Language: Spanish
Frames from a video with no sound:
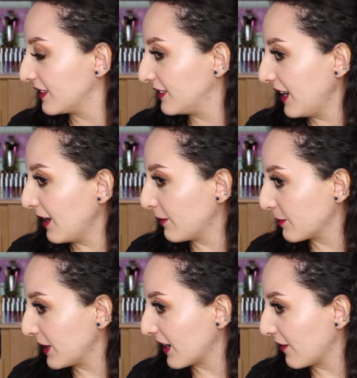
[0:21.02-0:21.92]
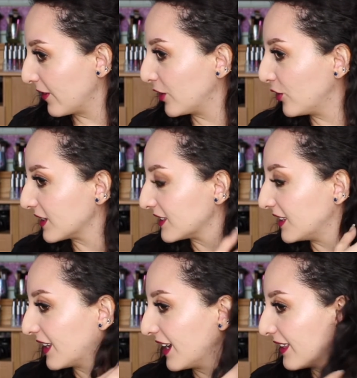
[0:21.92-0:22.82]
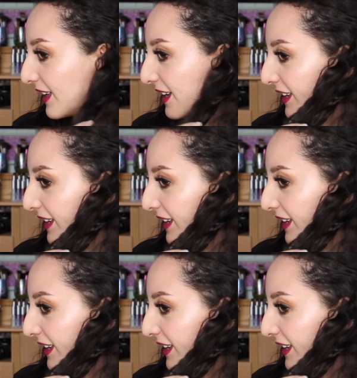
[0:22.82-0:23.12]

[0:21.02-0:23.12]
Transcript: de lavarme el cabello, así queda,